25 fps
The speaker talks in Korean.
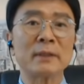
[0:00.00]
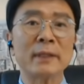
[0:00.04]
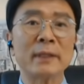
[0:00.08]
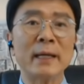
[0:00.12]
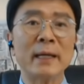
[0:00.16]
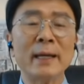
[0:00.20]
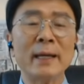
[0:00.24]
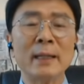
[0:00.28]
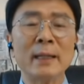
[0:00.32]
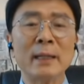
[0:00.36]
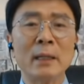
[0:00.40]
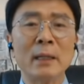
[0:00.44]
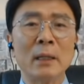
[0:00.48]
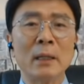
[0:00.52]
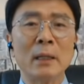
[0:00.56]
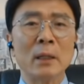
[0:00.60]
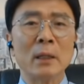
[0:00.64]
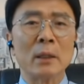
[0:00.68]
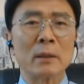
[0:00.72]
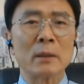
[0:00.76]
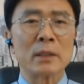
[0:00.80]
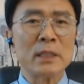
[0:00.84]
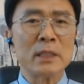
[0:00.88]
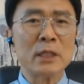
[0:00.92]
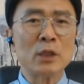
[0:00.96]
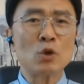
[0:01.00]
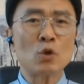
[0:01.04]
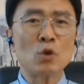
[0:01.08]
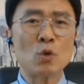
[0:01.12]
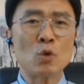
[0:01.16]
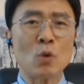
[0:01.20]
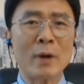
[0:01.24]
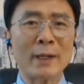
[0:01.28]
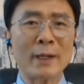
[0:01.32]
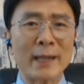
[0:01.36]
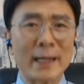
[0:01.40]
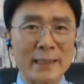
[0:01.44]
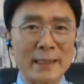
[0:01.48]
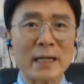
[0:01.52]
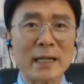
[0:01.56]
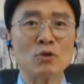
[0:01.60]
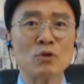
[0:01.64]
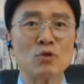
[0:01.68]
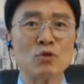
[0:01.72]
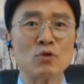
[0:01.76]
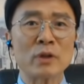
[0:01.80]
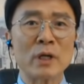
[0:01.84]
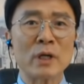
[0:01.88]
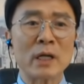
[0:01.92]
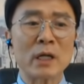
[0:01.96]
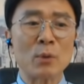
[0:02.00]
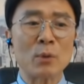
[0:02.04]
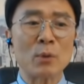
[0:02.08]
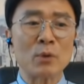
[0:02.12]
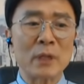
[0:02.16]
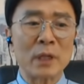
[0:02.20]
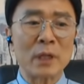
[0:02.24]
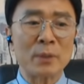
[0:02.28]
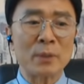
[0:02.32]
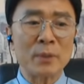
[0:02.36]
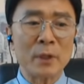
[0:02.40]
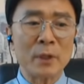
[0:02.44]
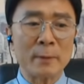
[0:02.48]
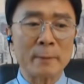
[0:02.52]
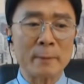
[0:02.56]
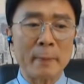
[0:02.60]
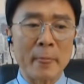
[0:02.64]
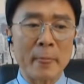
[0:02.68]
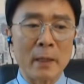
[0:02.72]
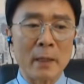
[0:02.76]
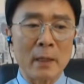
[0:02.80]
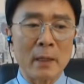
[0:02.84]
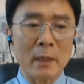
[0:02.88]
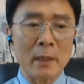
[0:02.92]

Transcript: 근데 2주 동안 가장 중요한 게 뭐냐 그러면